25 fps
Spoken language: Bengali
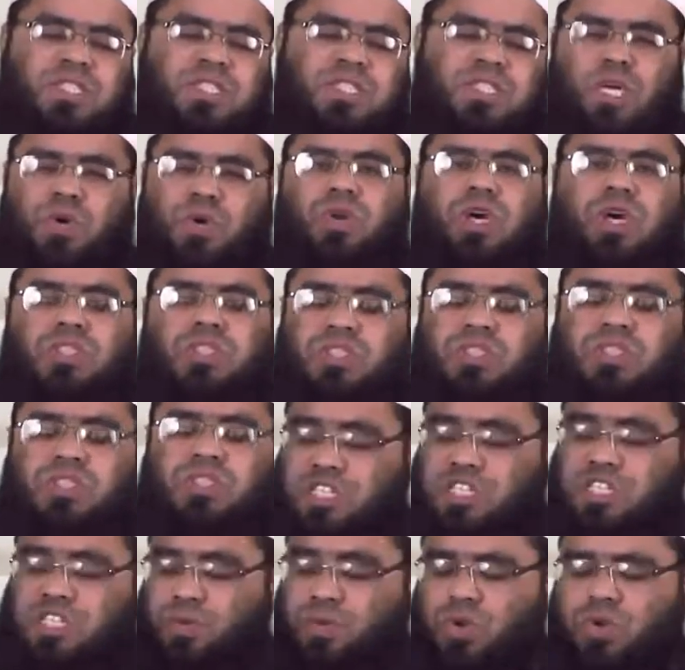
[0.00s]
তাওরাত
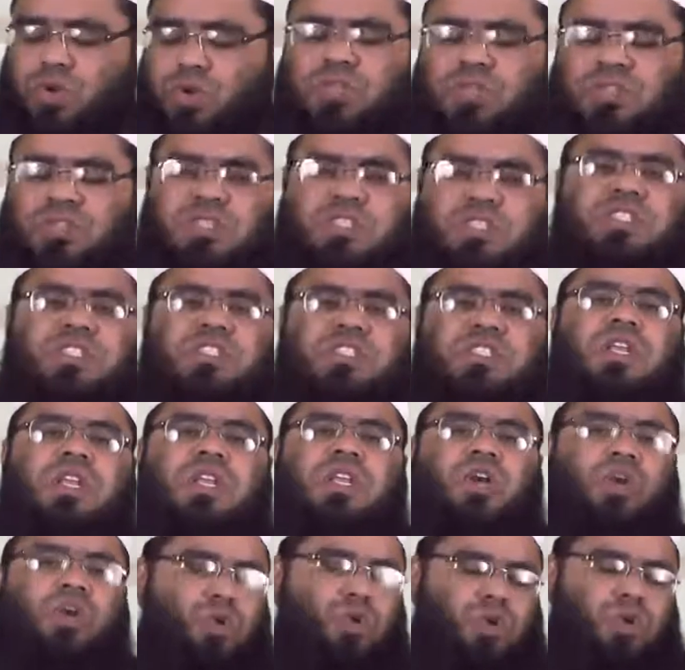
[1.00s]
জাবুর ইঞ্জিল
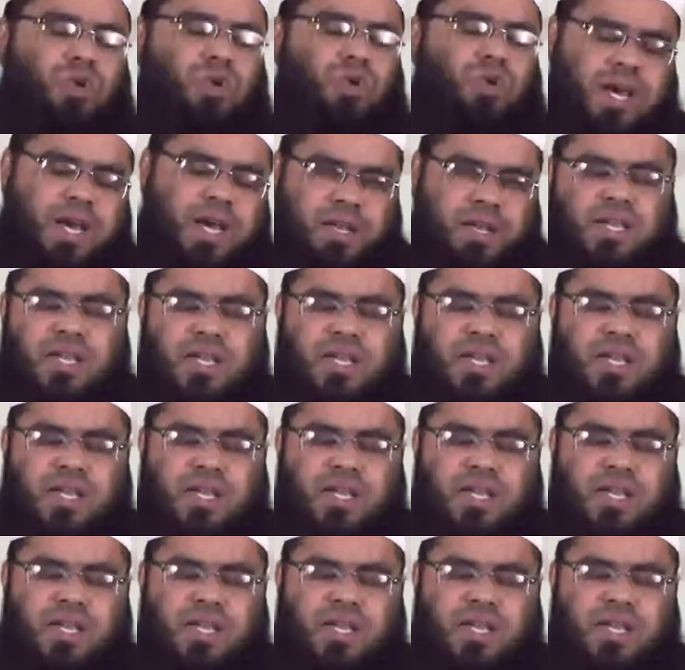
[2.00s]
কোরআন